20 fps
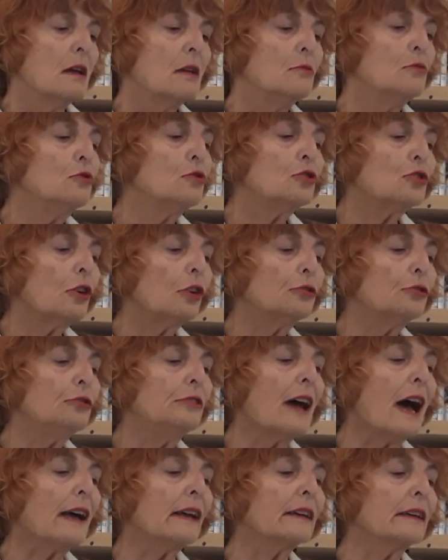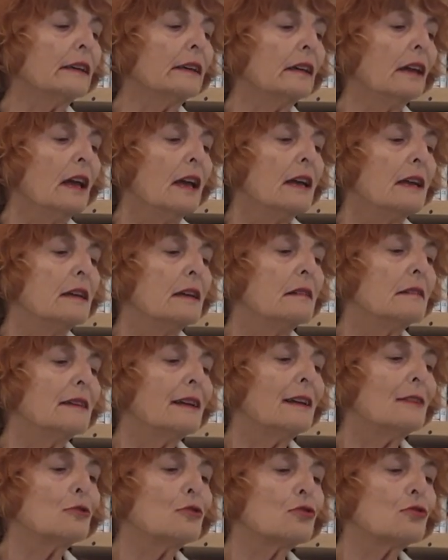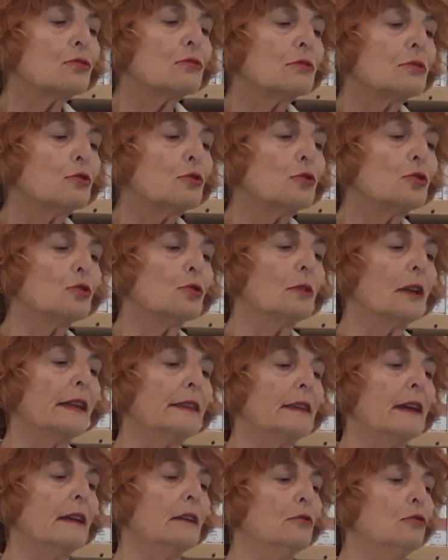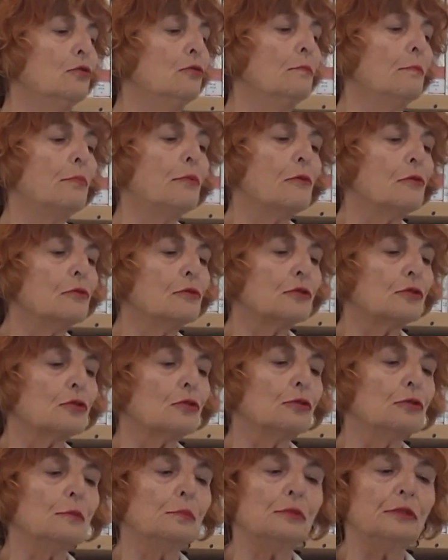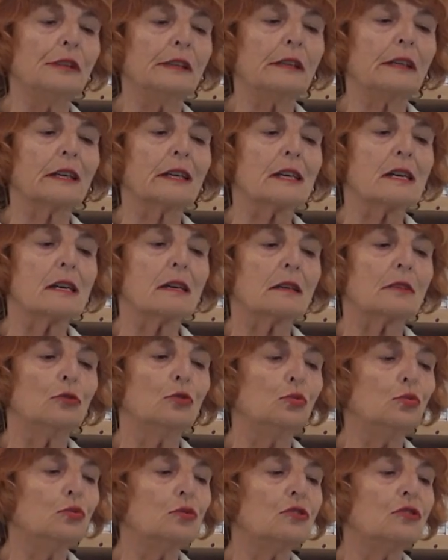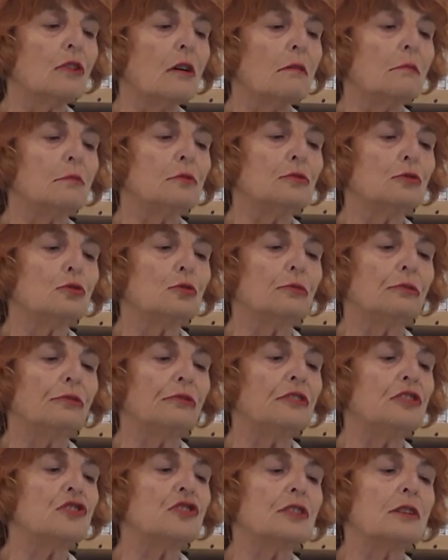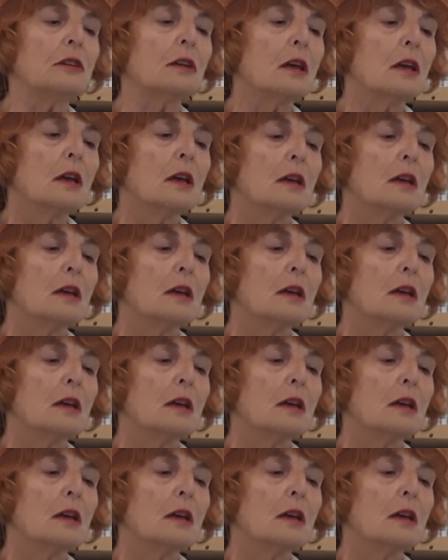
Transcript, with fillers: une sorte d'arrêt, quelque chose de solennel, une pause qu'on ne peut décrire, tout semble se figer.